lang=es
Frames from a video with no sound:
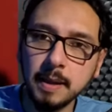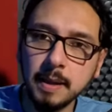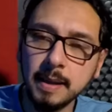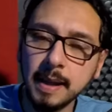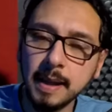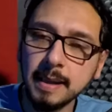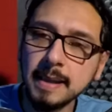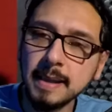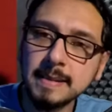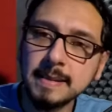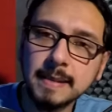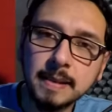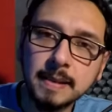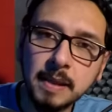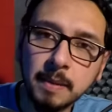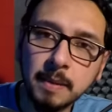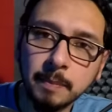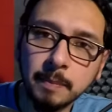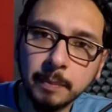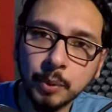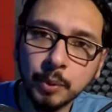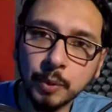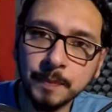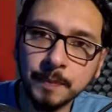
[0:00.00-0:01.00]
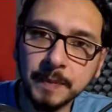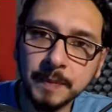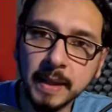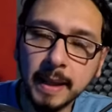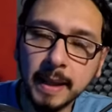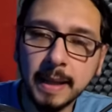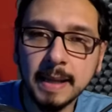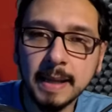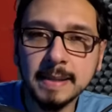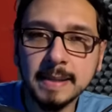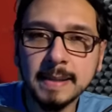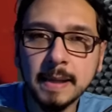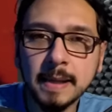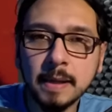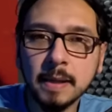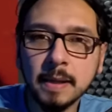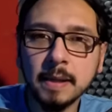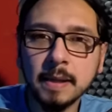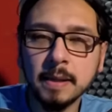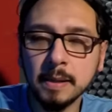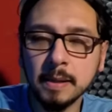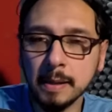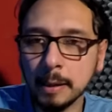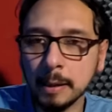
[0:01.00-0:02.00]
En ese tiempo,
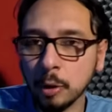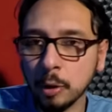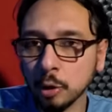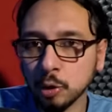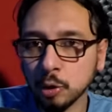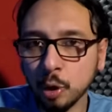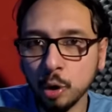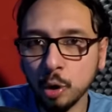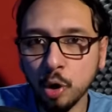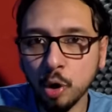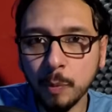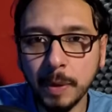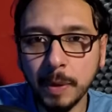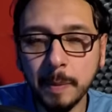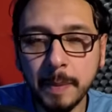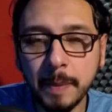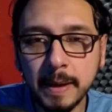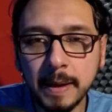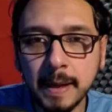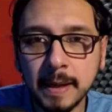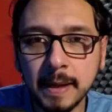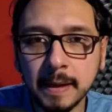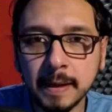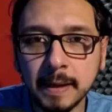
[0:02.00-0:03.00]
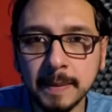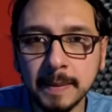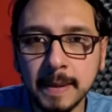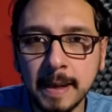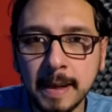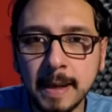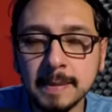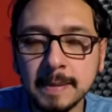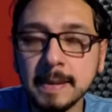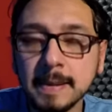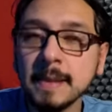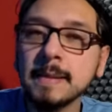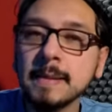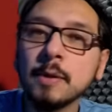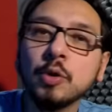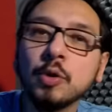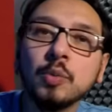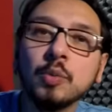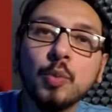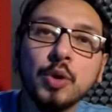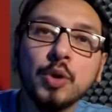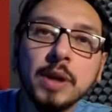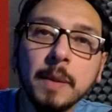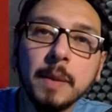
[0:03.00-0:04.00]
Creseri y el doctor López Pereira se
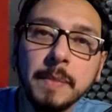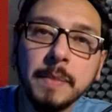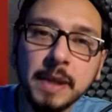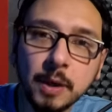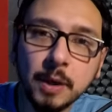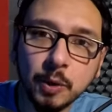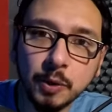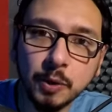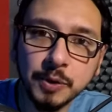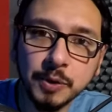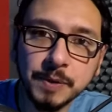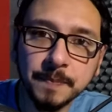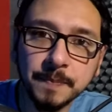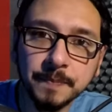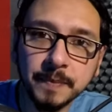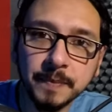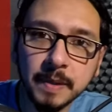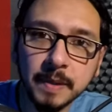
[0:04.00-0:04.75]
hicieron muy amigos.